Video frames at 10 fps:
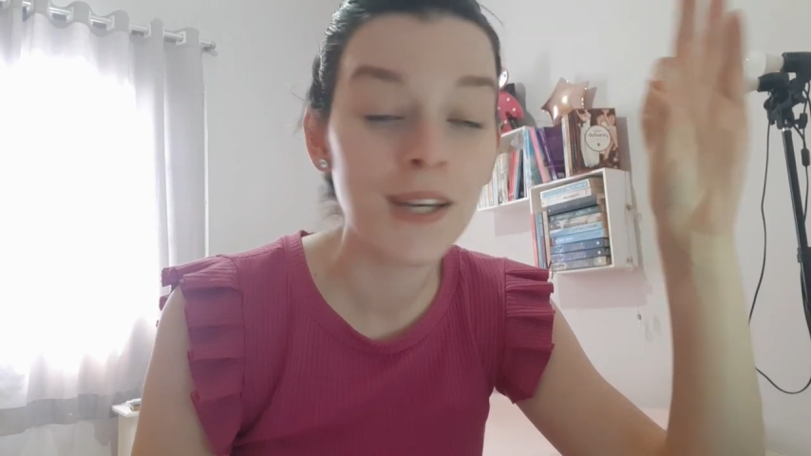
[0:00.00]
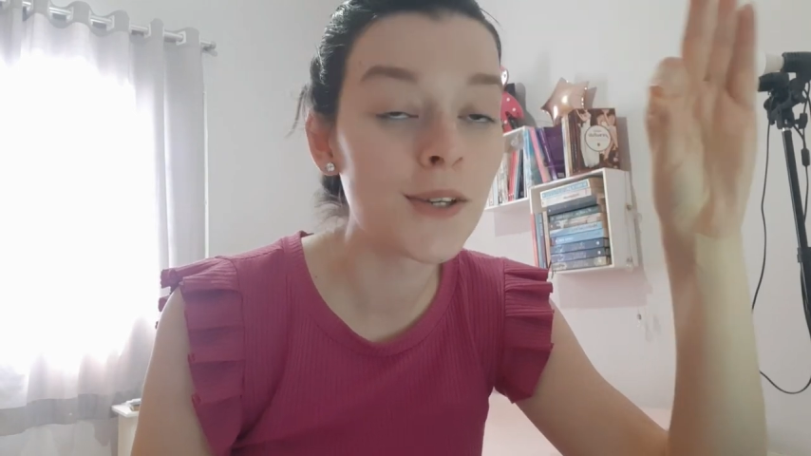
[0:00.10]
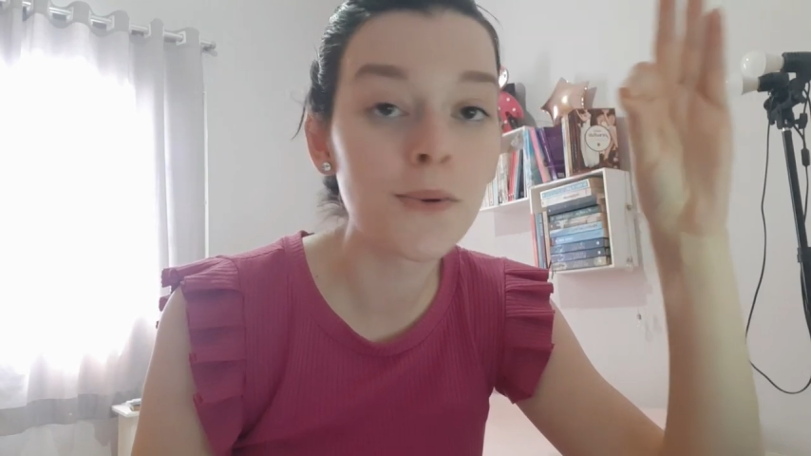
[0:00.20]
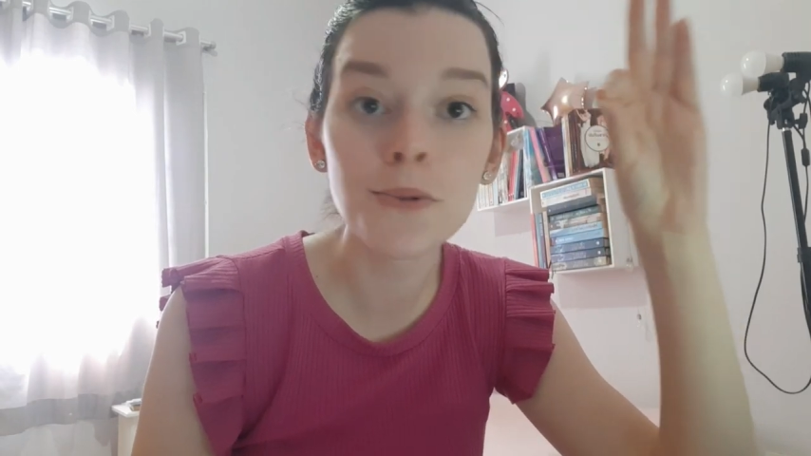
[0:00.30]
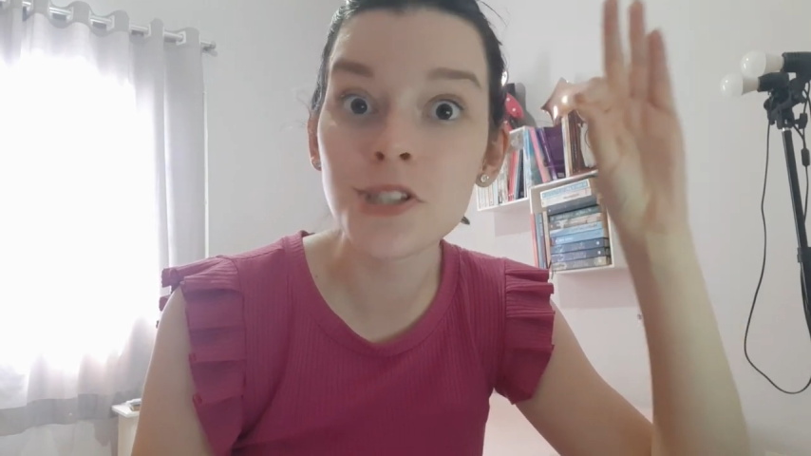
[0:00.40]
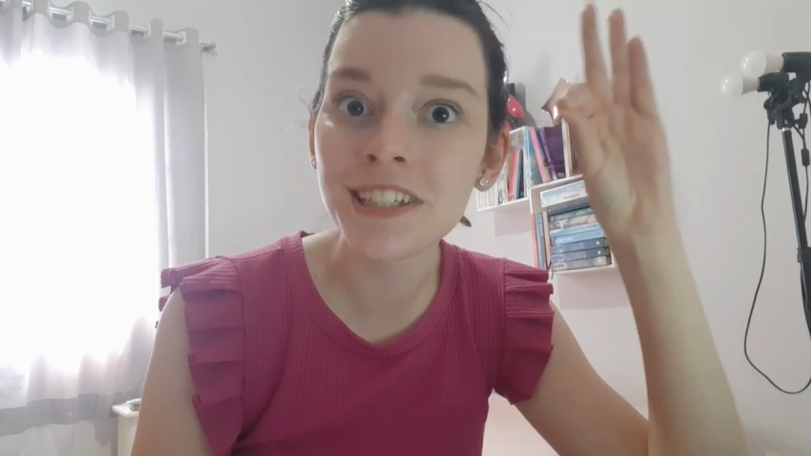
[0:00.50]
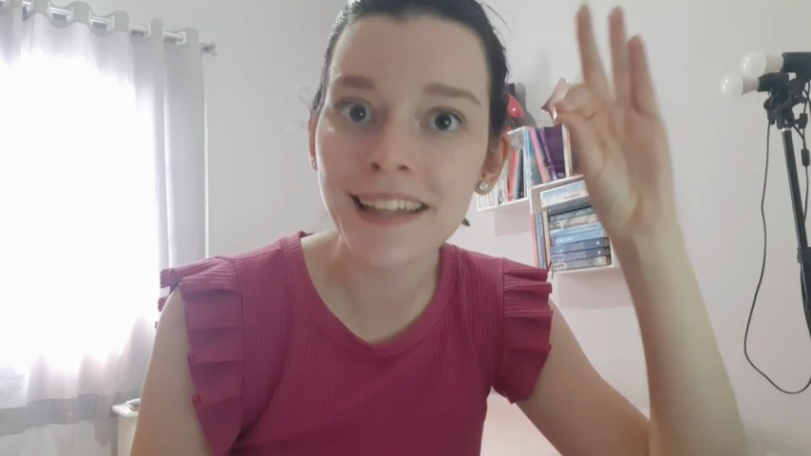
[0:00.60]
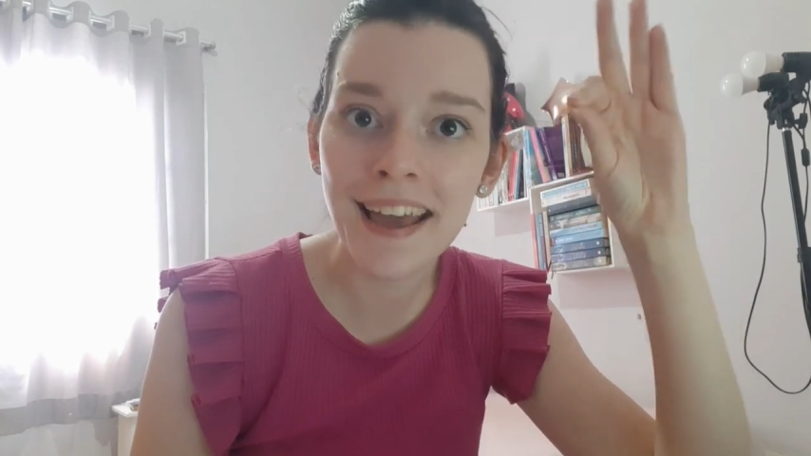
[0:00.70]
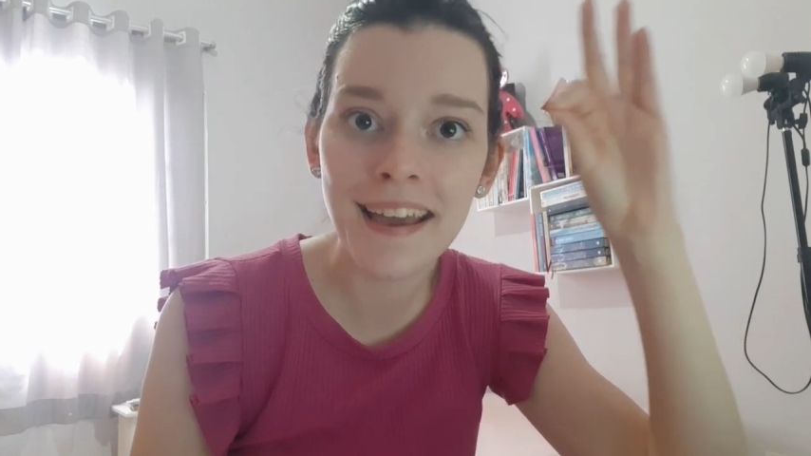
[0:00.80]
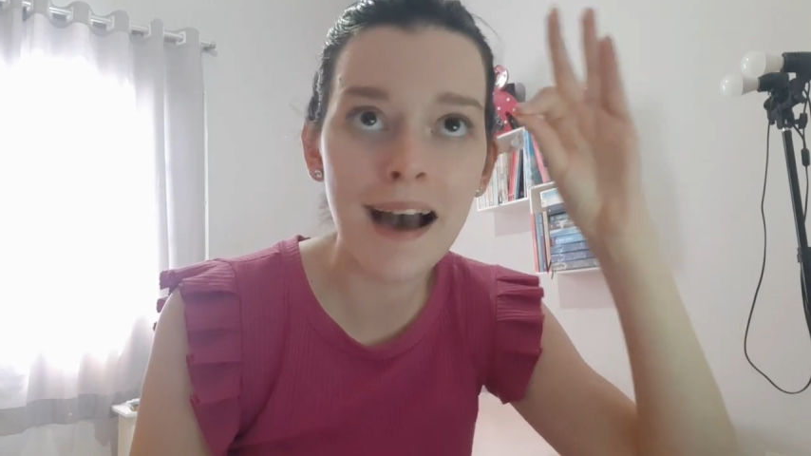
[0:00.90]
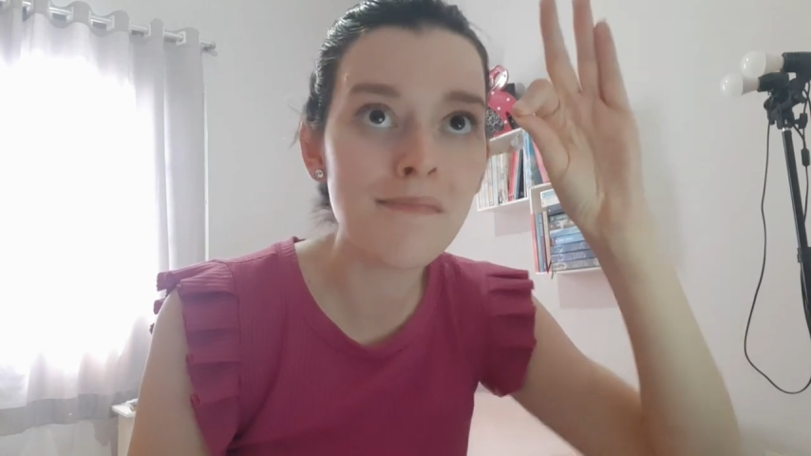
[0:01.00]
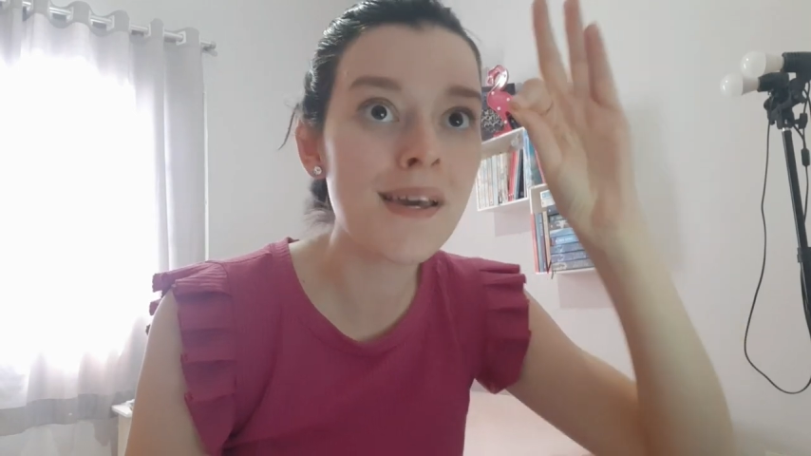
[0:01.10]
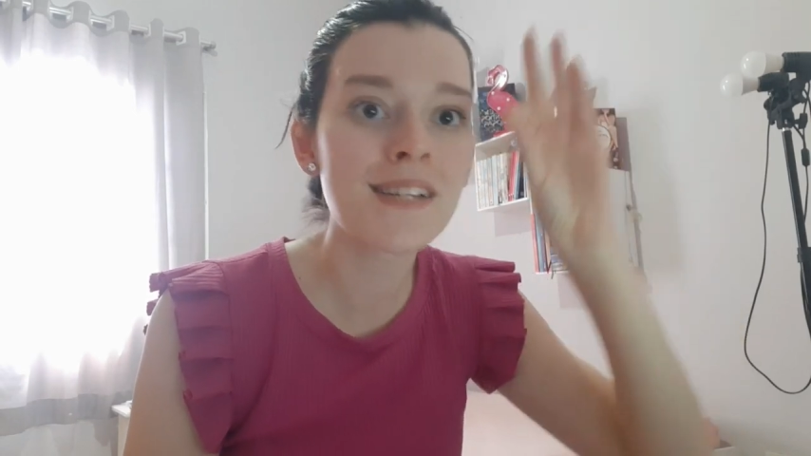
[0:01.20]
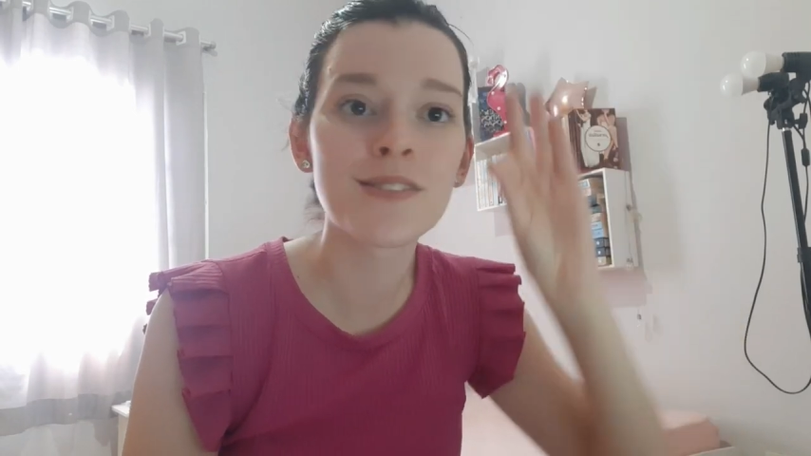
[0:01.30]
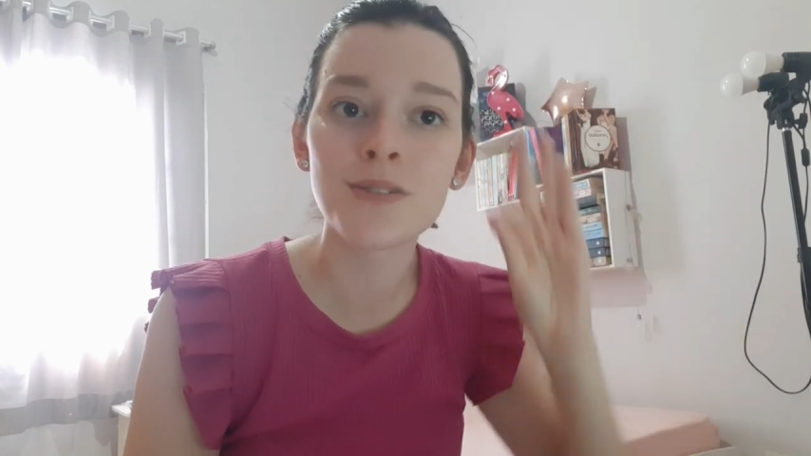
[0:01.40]
E eu cochilei. A
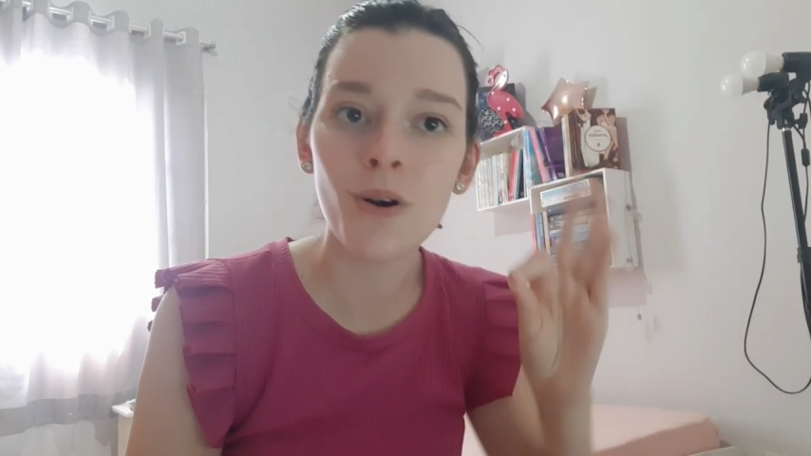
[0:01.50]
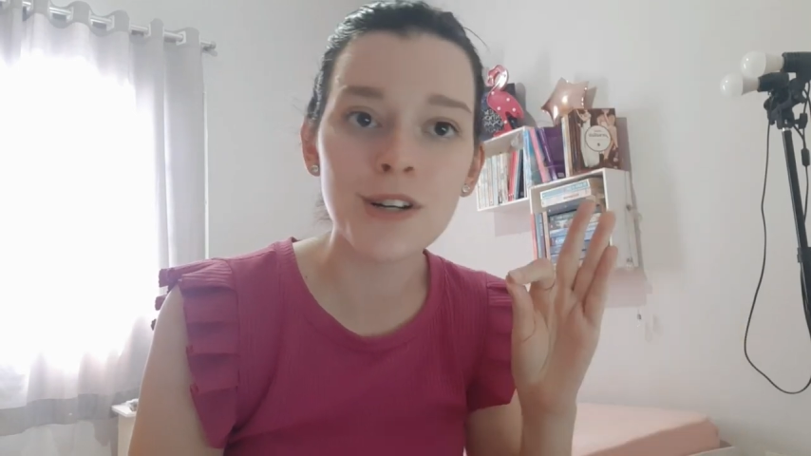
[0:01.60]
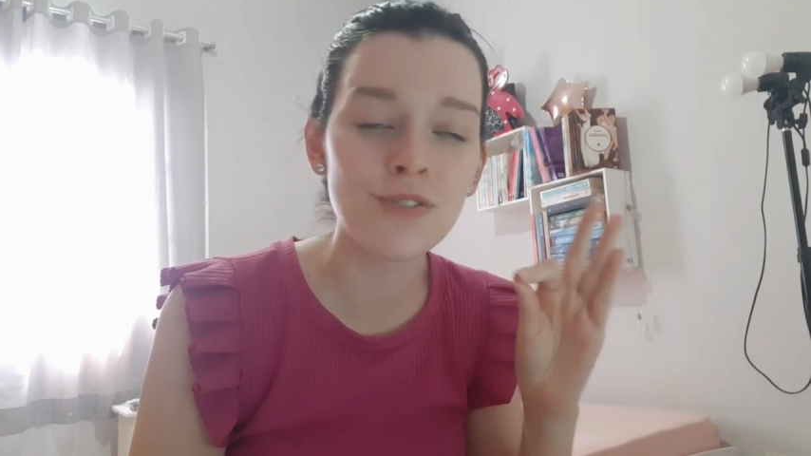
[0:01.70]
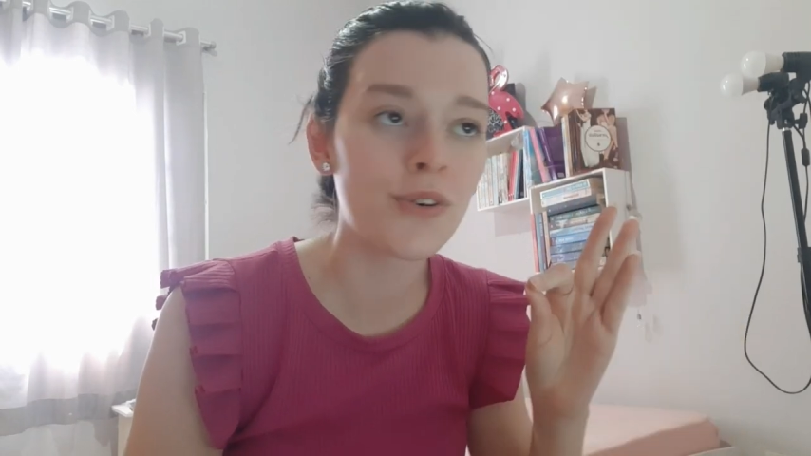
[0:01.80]
minha sorte